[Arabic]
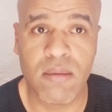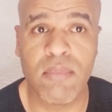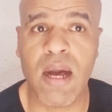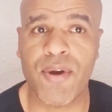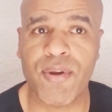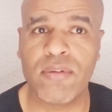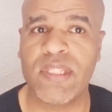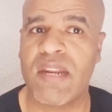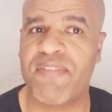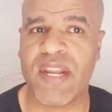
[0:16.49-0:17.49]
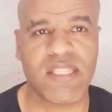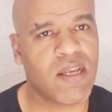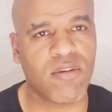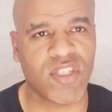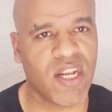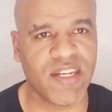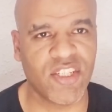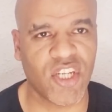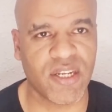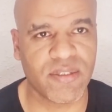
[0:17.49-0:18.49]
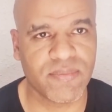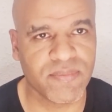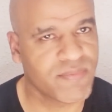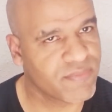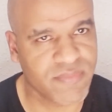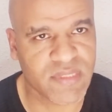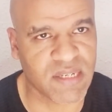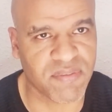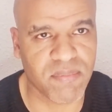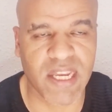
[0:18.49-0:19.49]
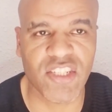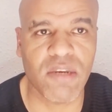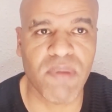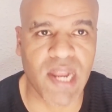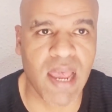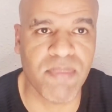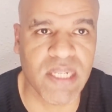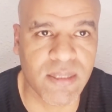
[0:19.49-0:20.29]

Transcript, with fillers: ماكرون ديال فرنسا خرج لها نيشان صافي ما كانش سبع